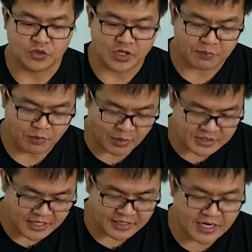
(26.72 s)
ในพระว
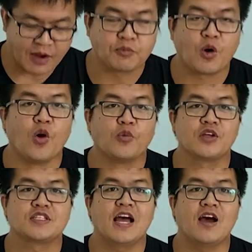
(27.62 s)
จนะคำของพ
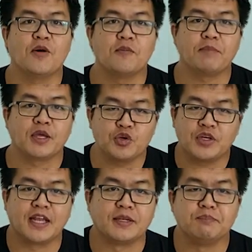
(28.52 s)
ระเจ้าไปด้วย
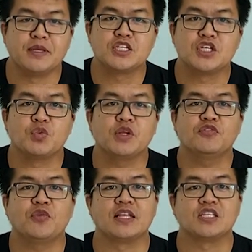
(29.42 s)
กัน มีชีวิต
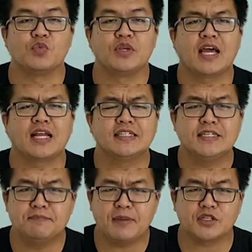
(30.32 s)
ฝ่ายจิตวิญญาณ
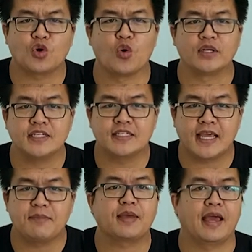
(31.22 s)
ที่มั่นคงที่
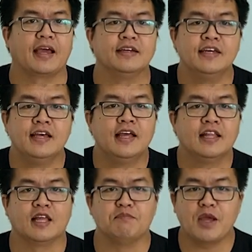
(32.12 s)
เข้มแข็ง
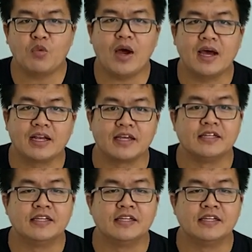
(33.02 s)
และไม่ว่าอะไร